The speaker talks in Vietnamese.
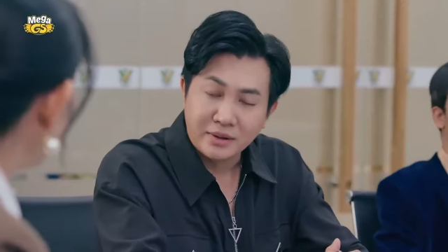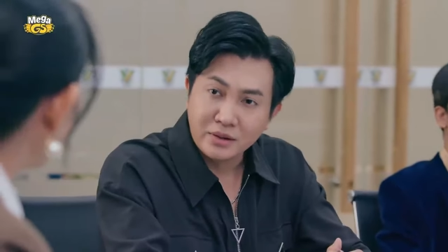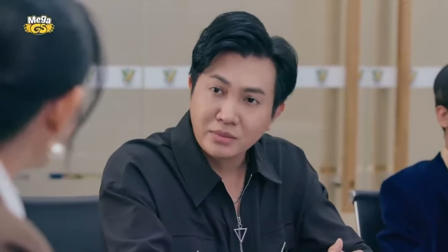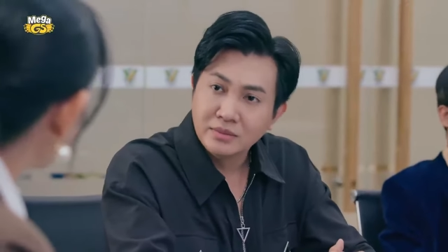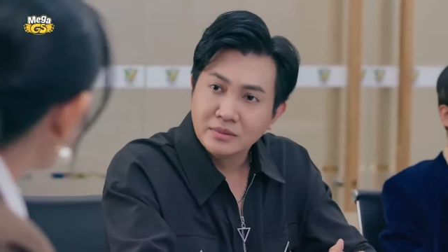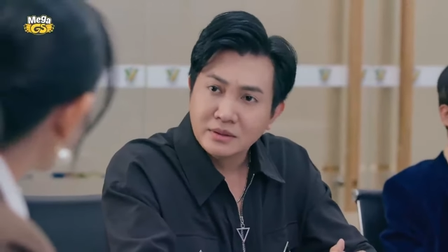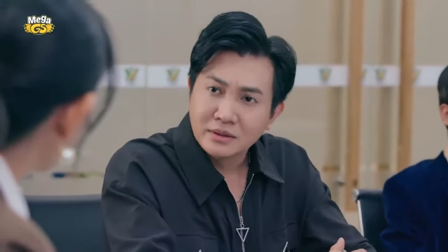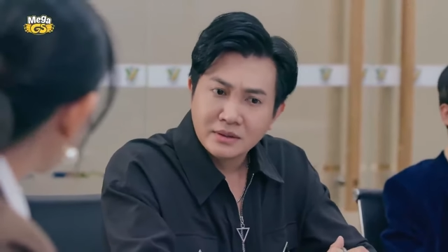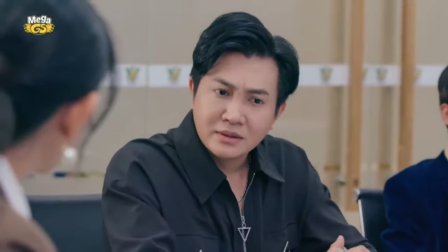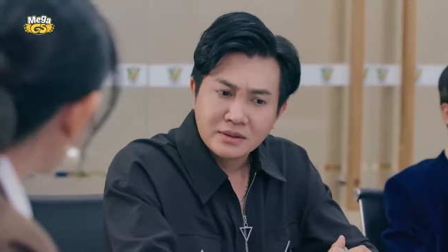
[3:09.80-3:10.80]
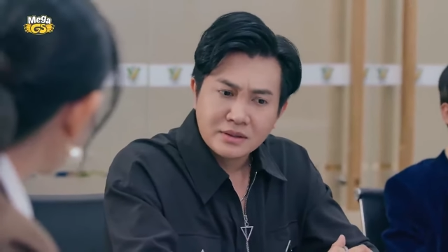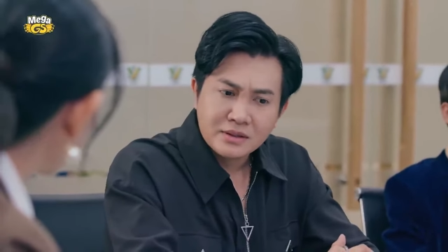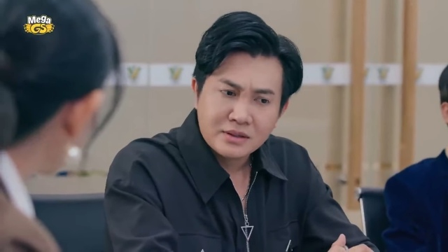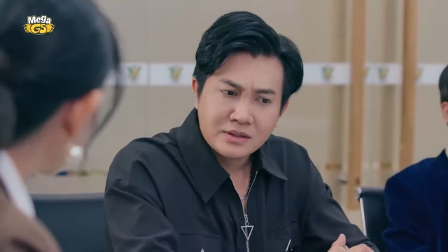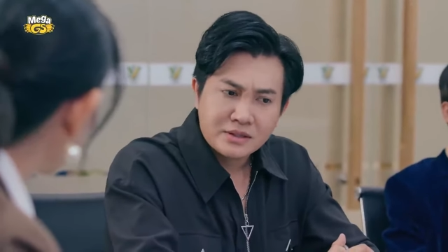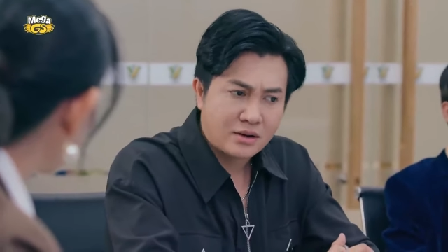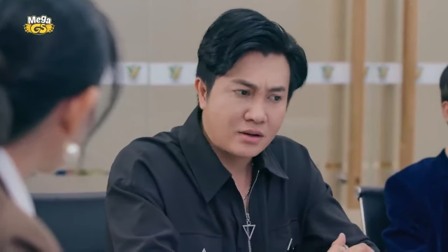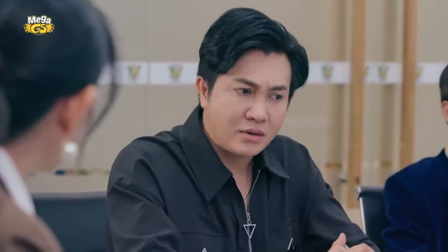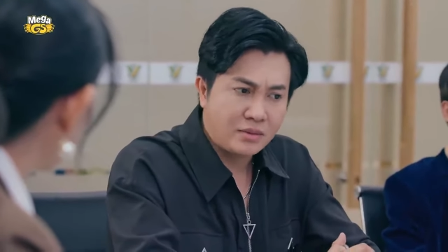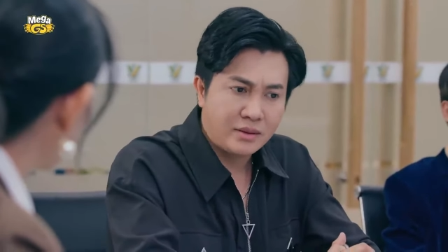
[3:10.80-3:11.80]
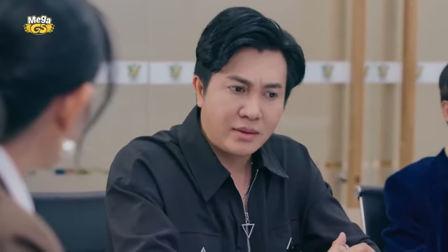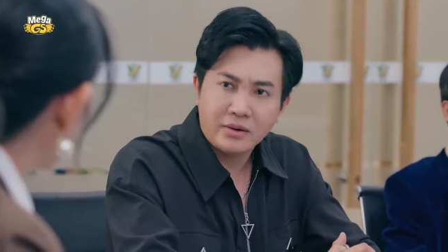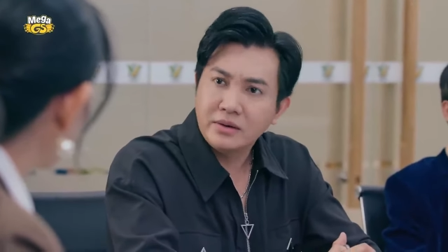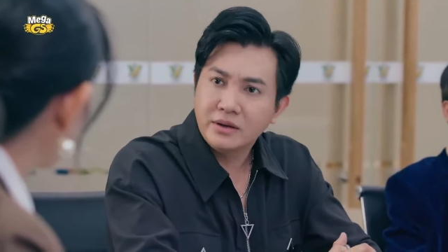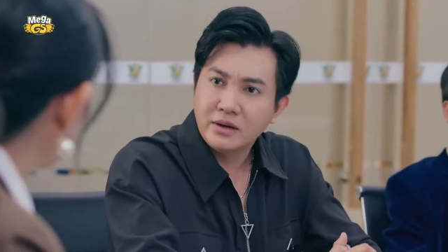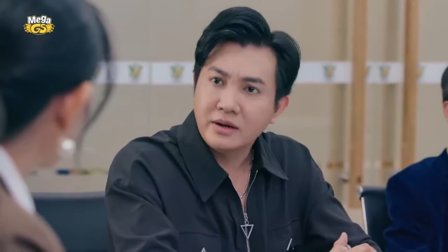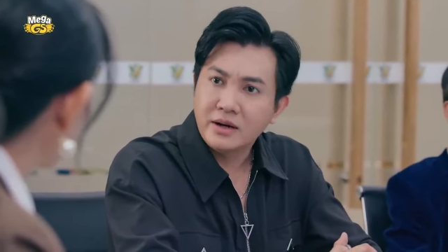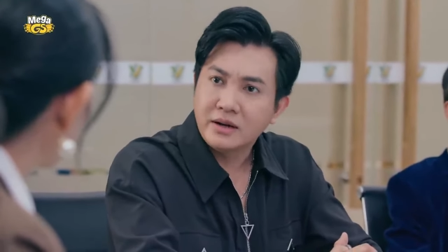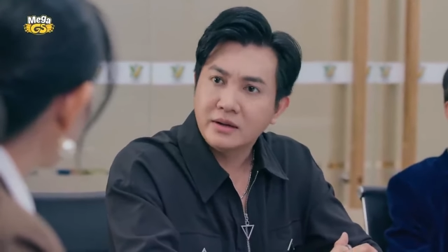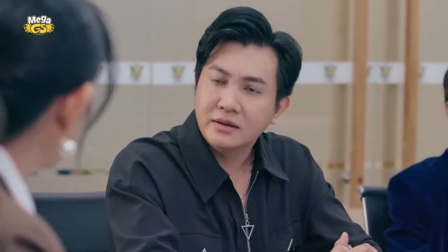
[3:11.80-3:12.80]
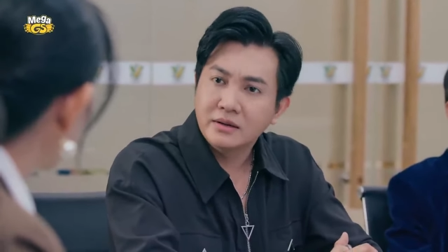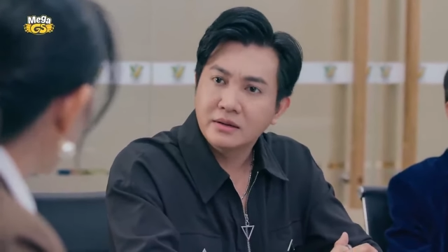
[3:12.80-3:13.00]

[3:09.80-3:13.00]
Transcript: Mẹ Nhung, sao con không nghe ba nói gì vấn đề này?